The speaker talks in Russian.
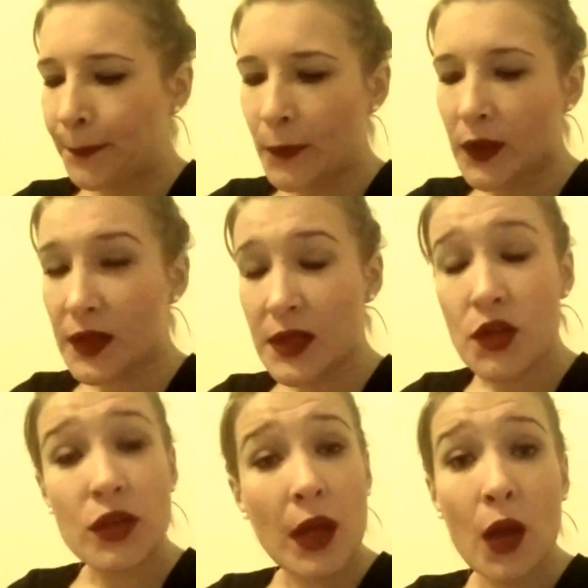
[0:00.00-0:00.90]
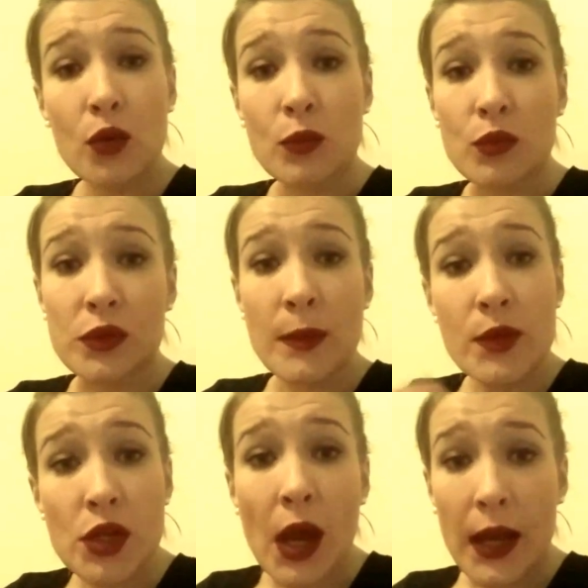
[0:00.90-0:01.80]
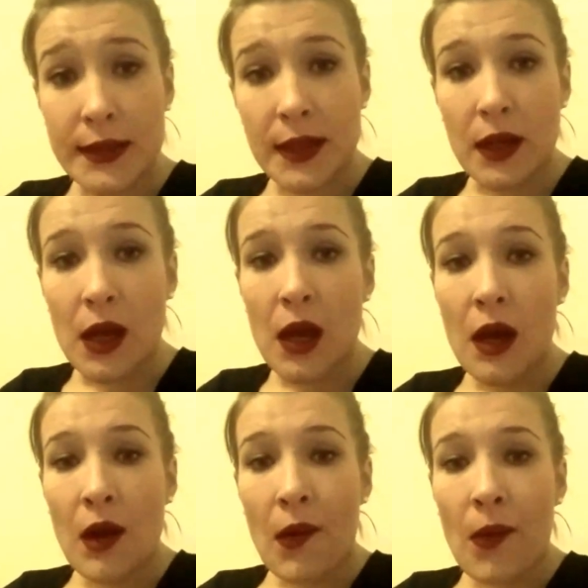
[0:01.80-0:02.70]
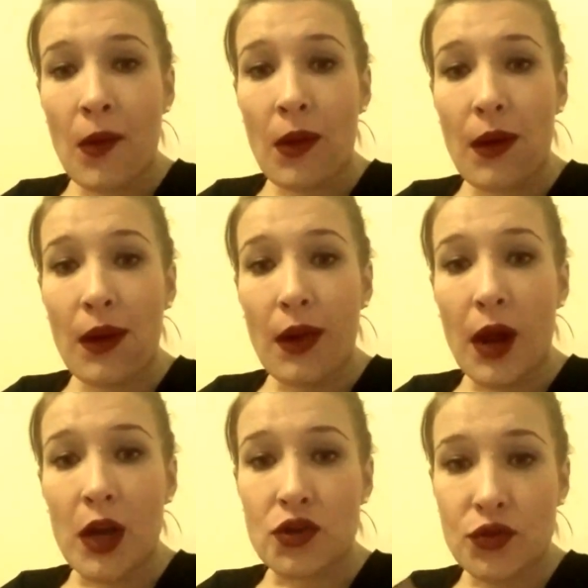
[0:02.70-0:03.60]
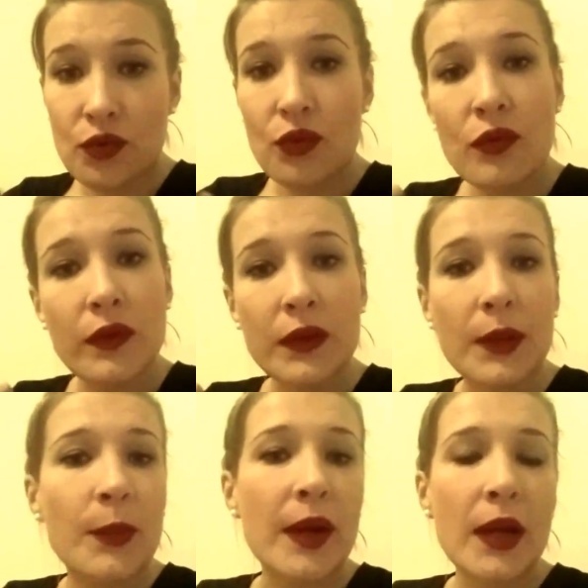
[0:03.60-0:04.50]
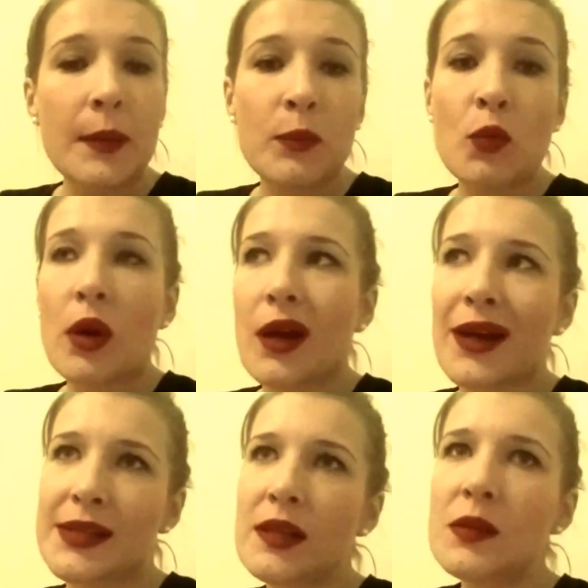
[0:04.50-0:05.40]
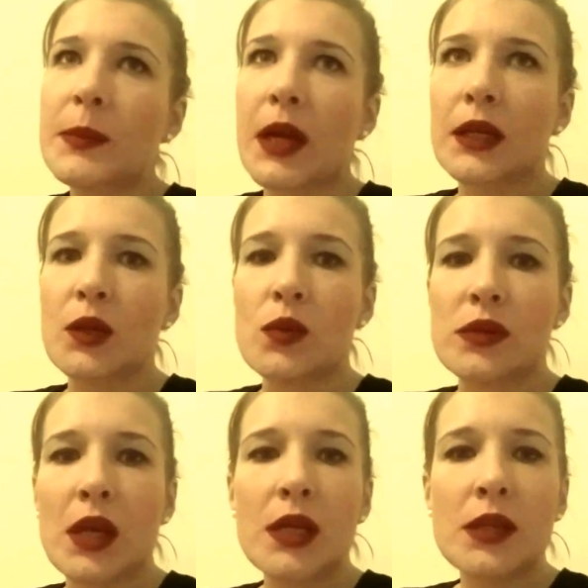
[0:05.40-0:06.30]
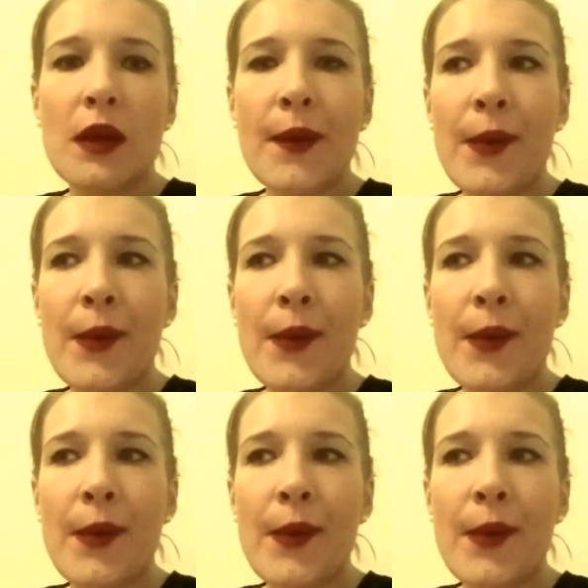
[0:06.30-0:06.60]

Ну, так все читаю, думаю, замечательно. А что в этой программе? Ну, хотелось бы как-то узнать,